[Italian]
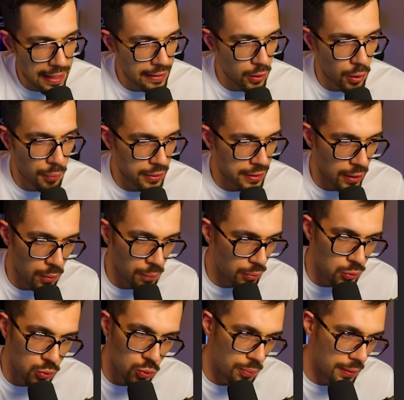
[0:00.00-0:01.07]
la devo portare un po'
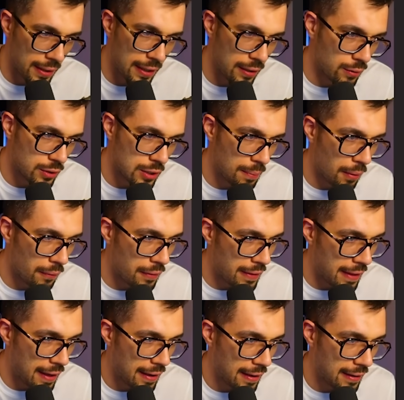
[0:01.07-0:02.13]
su perché non si può vedere.